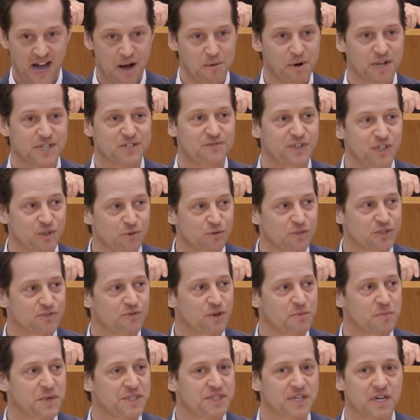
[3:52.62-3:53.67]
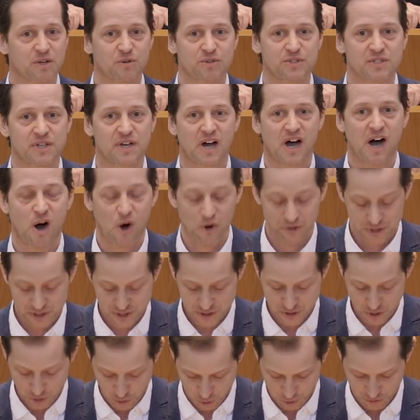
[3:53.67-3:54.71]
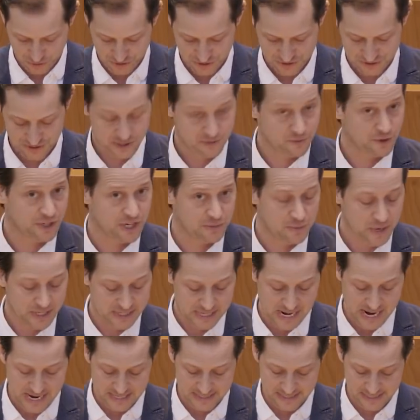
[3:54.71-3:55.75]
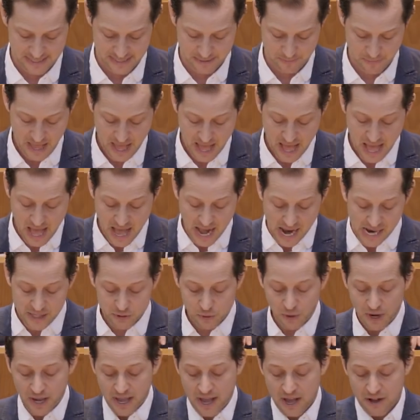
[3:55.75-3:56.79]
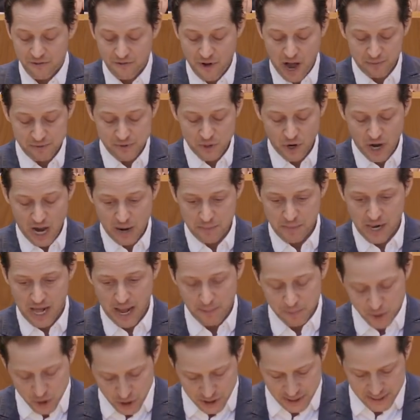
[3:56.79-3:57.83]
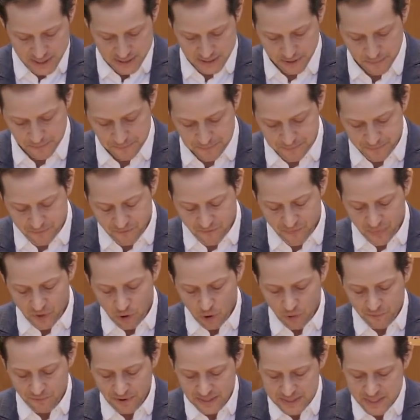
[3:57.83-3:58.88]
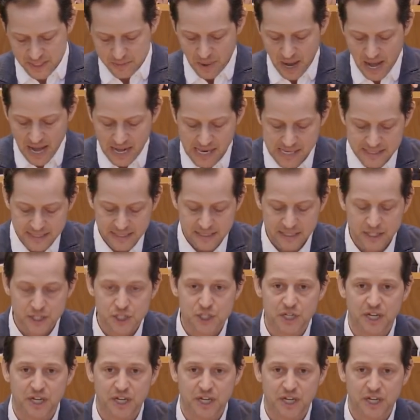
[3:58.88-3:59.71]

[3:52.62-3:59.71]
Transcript: Aber das Virus wird man dadurch auch nicht los. Es wird immer da sein. Also fragen wir uns noch einmal abschließend, um was es bei all den